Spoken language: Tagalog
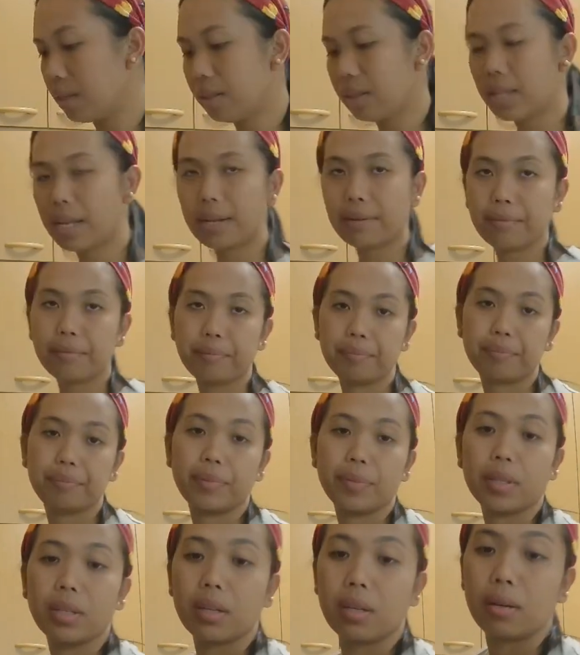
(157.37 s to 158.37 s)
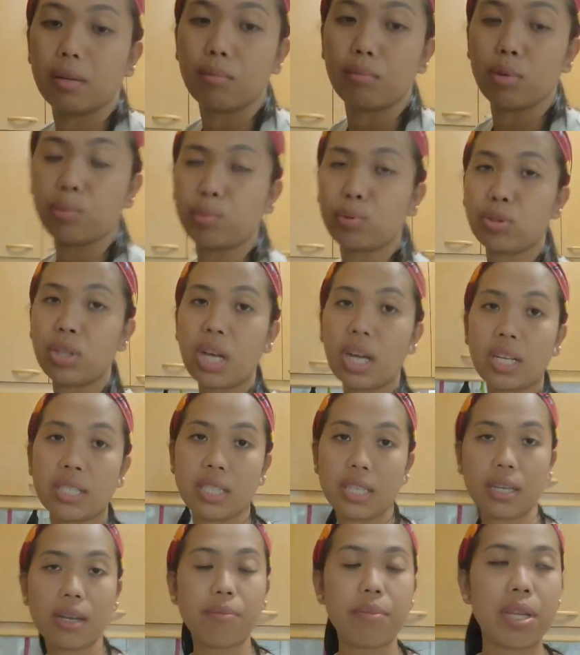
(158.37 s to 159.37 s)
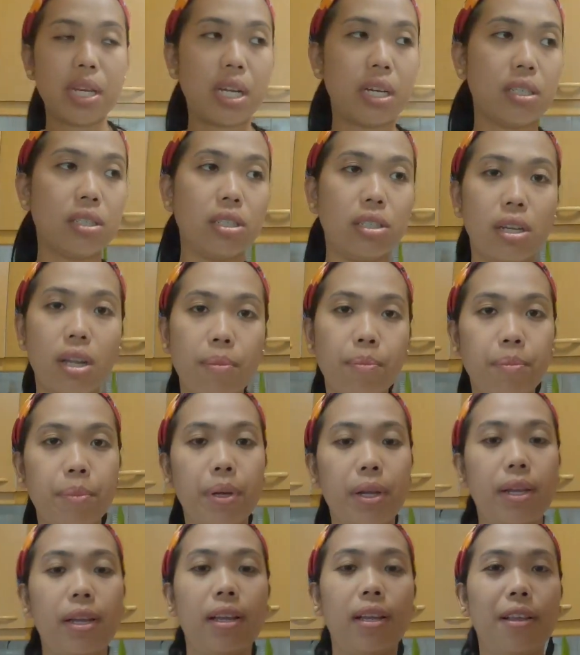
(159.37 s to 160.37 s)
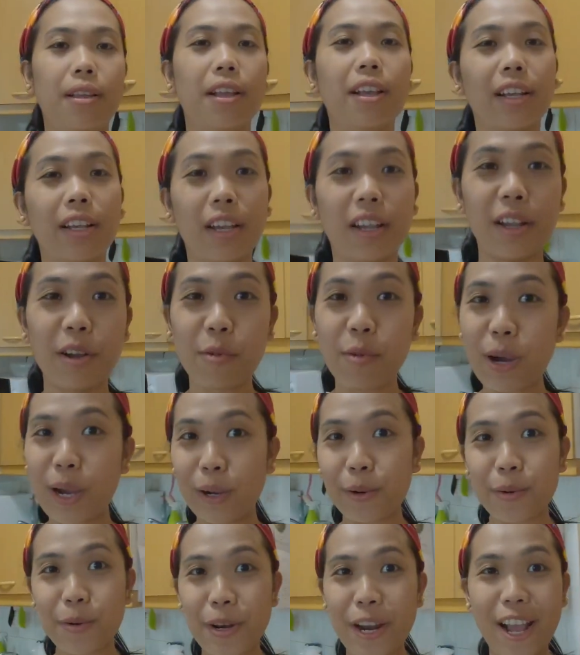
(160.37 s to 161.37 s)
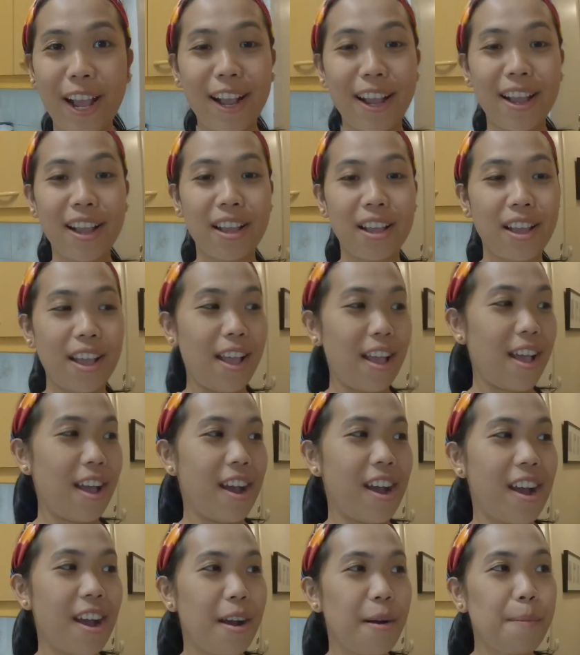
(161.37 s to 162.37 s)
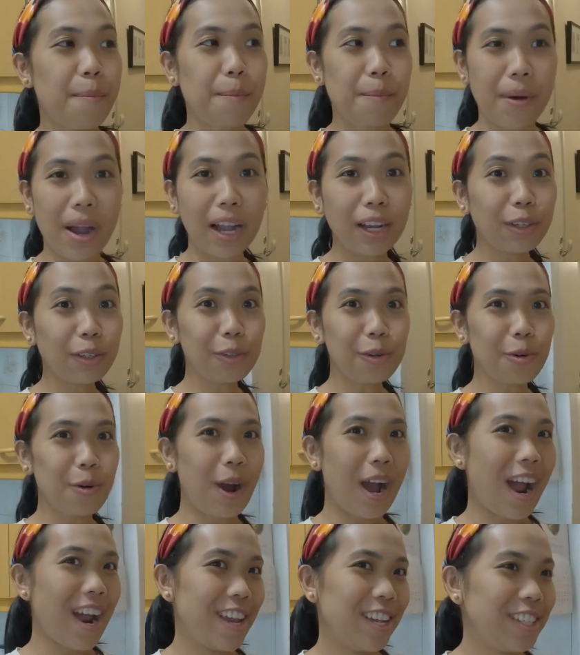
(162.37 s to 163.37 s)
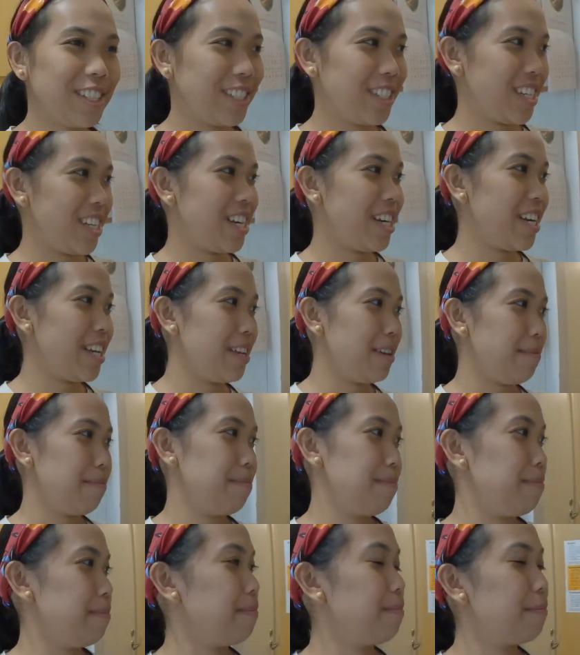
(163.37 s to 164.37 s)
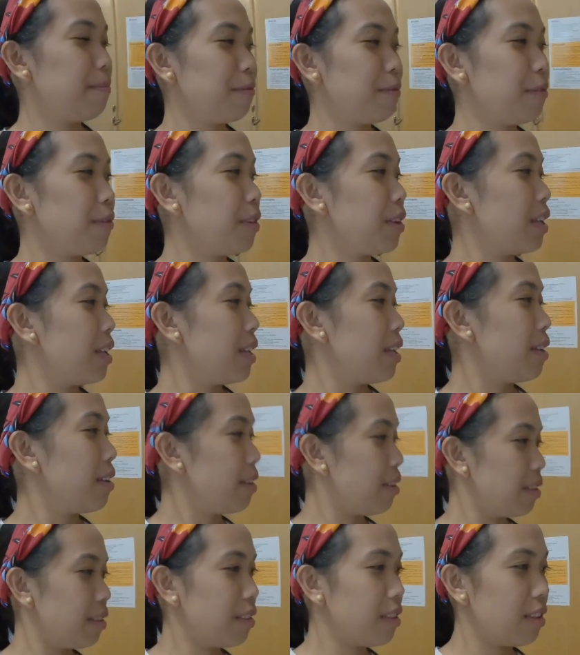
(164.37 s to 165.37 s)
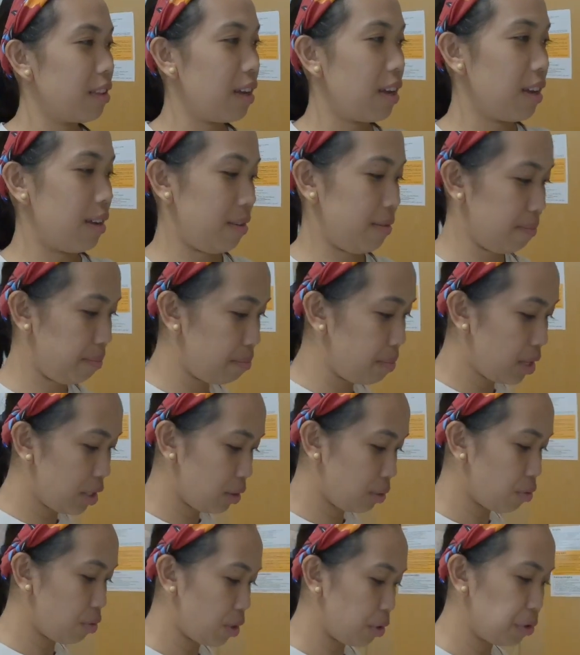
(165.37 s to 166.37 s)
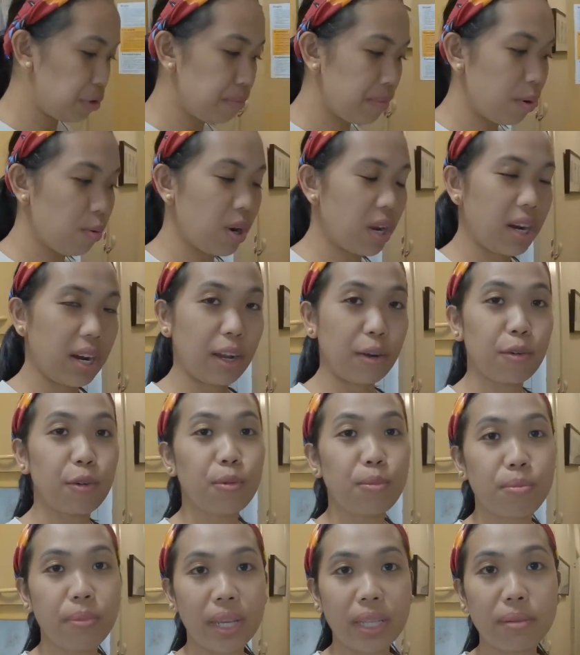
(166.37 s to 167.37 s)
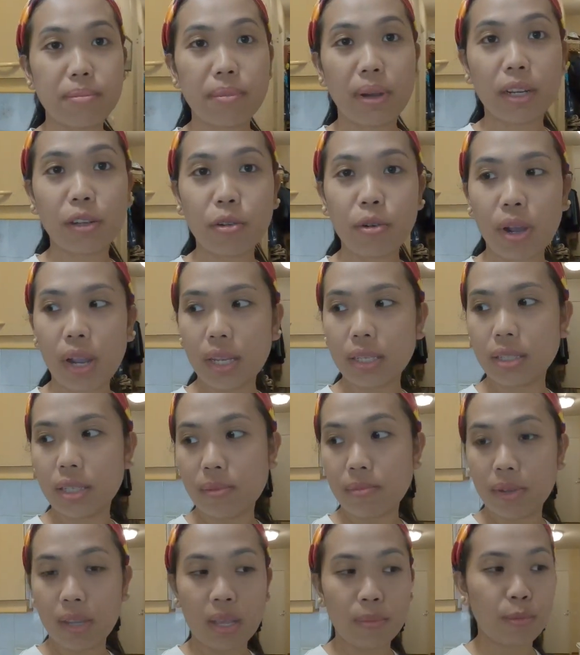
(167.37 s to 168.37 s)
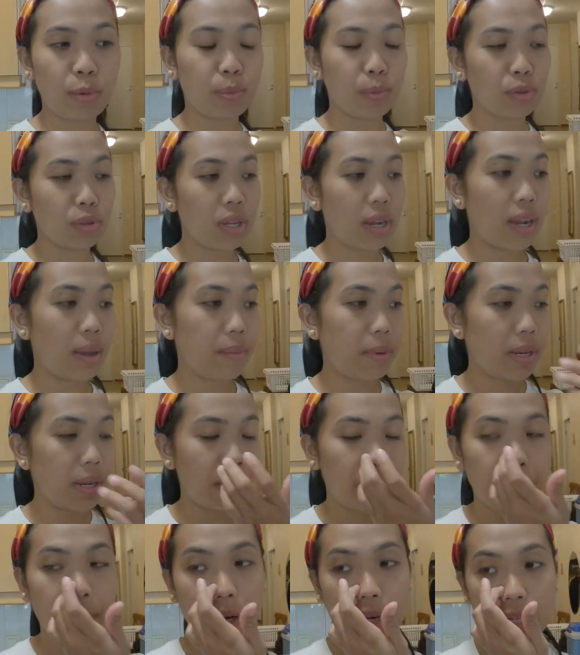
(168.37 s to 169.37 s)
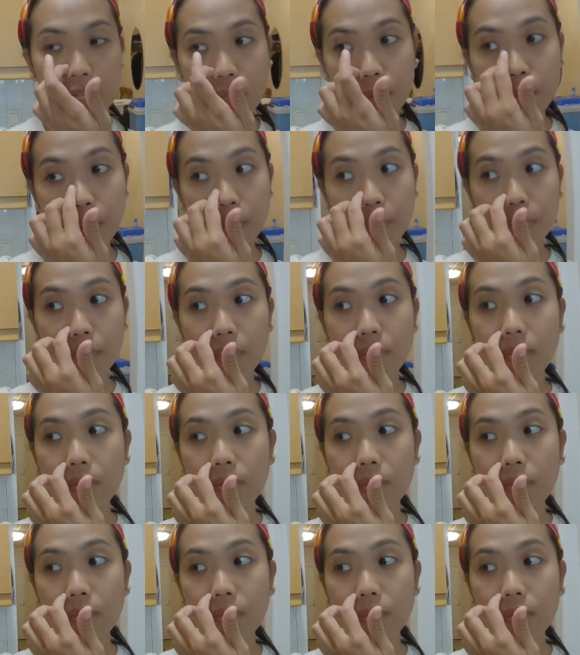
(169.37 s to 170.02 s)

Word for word: And then, pupunta kasi kami ng shop. Gagawa ako ng mango ice cream. Na, miss ko na gumawa ng homemade mango ice cream. Kaya pupunta kami ni Pars